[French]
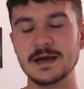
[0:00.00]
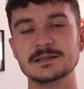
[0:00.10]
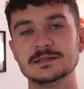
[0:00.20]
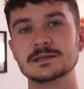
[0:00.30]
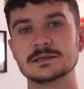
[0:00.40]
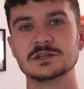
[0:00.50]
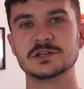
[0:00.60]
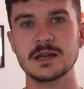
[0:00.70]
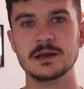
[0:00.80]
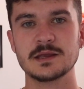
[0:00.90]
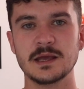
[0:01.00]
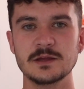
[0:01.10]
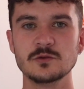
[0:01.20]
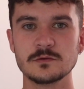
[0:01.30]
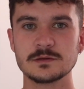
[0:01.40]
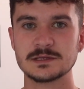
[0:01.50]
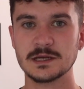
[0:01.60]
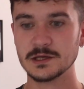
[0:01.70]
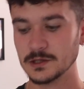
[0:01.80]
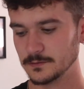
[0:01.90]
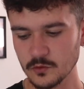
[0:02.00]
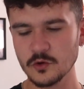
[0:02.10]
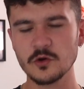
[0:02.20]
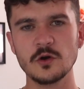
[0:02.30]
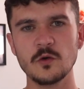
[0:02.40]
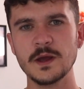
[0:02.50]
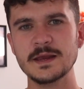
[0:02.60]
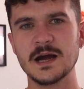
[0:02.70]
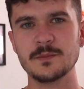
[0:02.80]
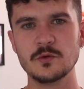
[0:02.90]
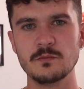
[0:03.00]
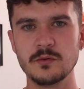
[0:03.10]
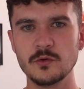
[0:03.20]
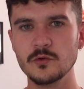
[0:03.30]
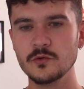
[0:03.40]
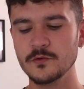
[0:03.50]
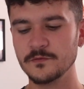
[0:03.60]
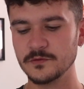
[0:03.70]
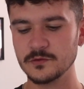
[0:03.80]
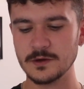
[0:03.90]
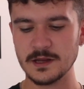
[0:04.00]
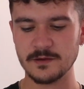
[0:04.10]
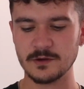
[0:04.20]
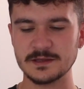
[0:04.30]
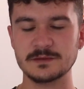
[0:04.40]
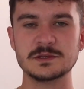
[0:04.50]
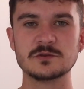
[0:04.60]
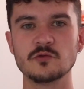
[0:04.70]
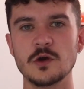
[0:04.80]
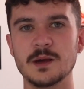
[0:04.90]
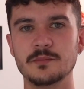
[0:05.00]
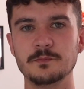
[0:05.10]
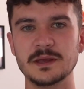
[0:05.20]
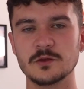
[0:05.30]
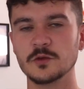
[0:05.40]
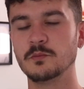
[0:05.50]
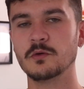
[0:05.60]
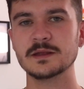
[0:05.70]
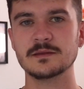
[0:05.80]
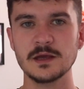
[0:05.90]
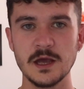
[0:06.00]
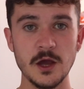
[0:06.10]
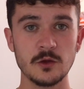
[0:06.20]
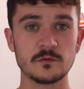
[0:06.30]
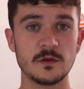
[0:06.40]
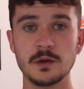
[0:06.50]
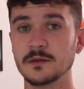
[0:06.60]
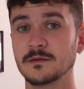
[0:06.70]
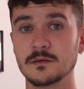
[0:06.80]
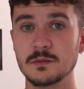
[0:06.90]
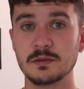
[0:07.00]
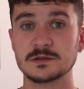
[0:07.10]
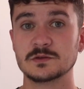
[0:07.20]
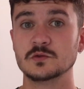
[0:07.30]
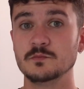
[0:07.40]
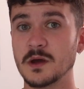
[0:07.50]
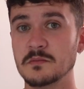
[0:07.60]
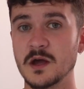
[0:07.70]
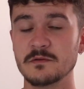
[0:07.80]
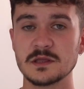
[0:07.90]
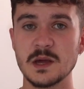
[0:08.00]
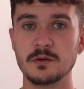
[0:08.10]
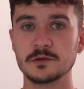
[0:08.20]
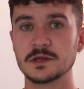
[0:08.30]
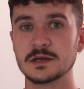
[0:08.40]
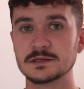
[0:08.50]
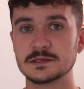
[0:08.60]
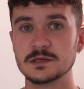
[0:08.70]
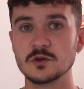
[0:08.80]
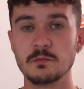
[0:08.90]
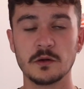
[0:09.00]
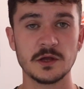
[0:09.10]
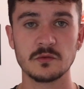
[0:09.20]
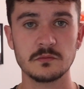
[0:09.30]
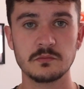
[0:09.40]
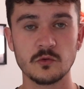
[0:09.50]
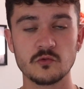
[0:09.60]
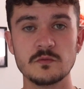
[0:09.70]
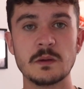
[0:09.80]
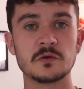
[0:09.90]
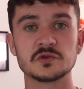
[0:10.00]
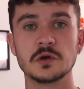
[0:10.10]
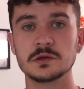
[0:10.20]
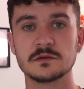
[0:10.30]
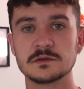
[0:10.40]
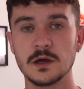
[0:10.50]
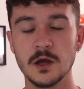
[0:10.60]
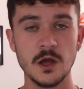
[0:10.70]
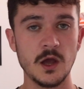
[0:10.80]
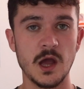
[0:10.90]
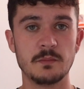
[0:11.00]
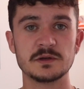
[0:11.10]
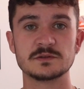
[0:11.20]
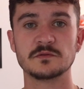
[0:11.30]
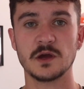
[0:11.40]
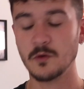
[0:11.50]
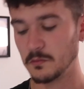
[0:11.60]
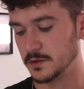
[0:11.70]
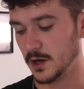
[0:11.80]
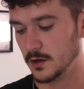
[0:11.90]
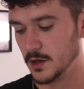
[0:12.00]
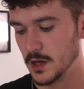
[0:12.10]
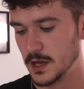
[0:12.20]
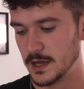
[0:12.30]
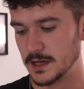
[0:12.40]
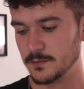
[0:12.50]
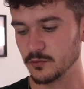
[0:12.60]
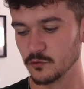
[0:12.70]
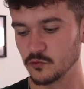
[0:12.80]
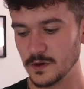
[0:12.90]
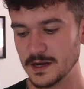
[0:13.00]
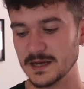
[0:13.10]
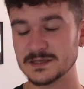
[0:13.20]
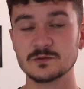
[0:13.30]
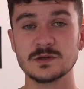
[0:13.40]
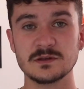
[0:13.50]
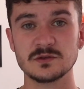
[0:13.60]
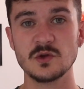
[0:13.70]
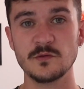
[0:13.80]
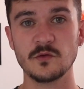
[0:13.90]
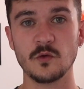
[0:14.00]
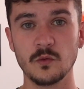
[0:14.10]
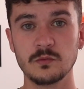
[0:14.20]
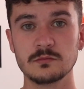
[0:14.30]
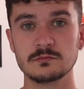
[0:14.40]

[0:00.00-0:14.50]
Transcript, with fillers: ASICS Gel Kayano 5. Donc le colorway il est un peu bleu, violet, voilà des petites couleurs un peu pétantes pour l'été. Donc c'est une paire qui passe super bien avec n'importe quel style de pantalon, pour le coup même en short, etc. Elle passe vraiment bien. Et pour le coup elle est à 69 euros,